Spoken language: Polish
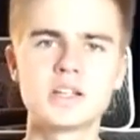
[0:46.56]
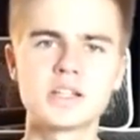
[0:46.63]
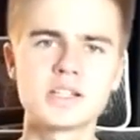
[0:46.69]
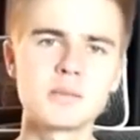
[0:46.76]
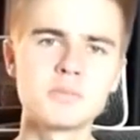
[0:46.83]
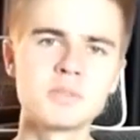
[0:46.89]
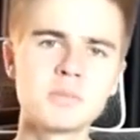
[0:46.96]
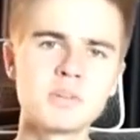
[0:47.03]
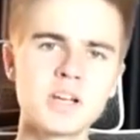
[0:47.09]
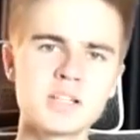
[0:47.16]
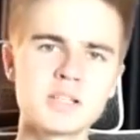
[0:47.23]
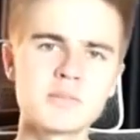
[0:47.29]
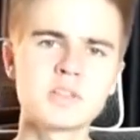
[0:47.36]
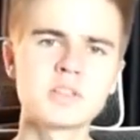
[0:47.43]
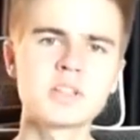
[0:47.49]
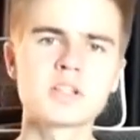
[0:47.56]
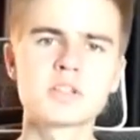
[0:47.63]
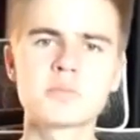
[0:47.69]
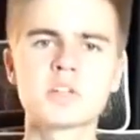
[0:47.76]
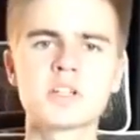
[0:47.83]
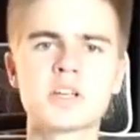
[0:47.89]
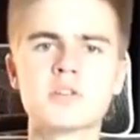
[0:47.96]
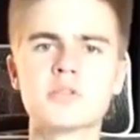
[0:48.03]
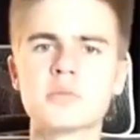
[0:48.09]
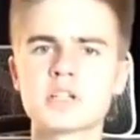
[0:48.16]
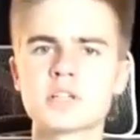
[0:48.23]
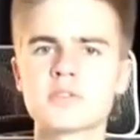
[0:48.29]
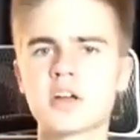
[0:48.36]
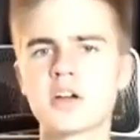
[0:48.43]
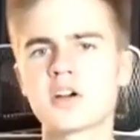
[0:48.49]
Następnym razem od razu podaj
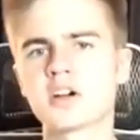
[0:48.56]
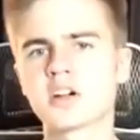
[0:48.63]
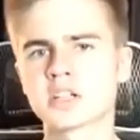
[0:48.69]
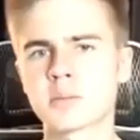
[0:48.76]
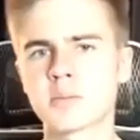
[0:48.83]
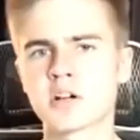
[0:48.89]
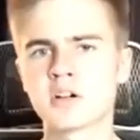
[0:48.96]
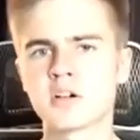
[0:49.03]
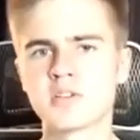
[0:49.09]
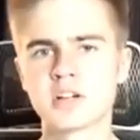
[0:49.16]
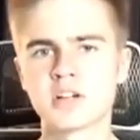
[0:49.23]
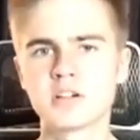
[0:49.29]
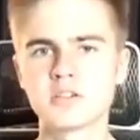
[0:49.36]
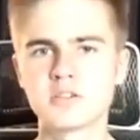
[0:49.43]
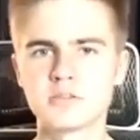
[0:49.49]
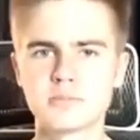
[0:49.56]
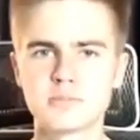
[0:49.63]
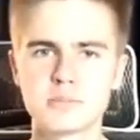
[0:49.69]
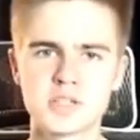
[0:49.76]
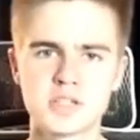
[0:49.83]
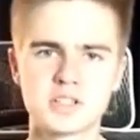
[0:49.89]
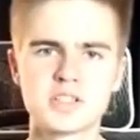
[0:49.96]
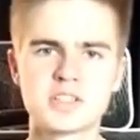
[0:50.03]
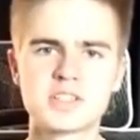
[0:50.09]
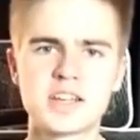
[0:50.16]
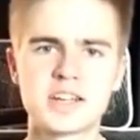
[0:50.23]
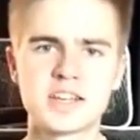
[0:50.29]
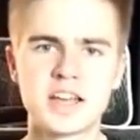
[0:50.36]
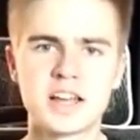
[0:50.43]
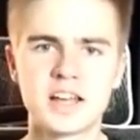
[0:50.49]
numer swojego konta bankowego. Po co te
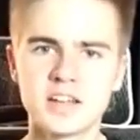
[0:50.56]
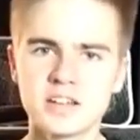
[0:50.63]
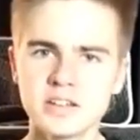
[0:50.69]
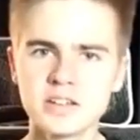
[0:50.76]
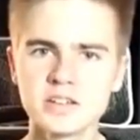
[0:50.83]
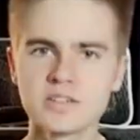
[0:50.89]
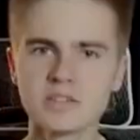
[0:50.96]
ceregiele?